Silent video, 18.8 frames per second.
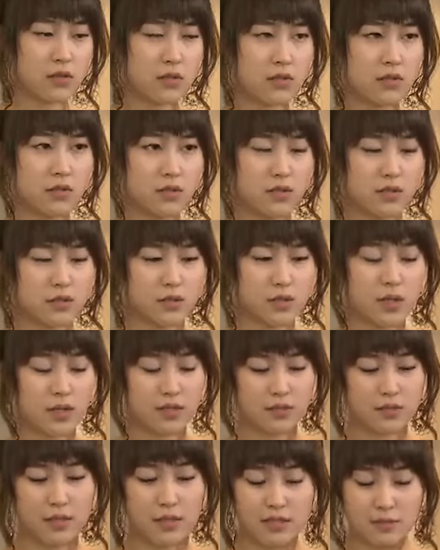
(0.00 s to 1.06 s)
왔지?
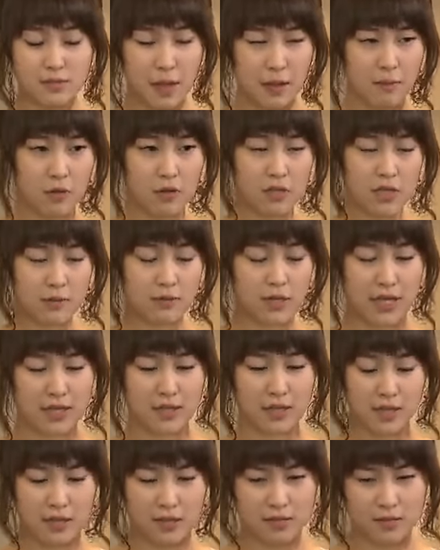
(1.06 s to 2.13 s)
나 지금 밥 먹을 기분
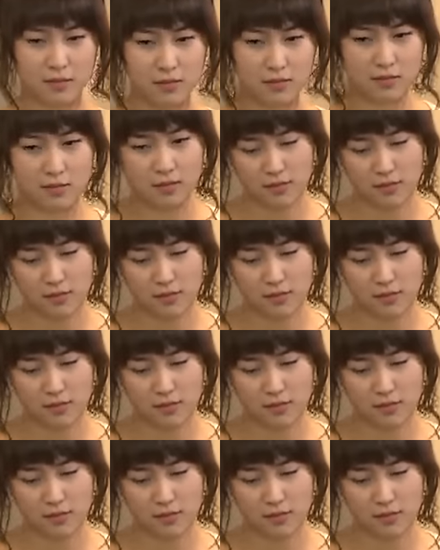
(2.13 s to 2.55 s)
아니야.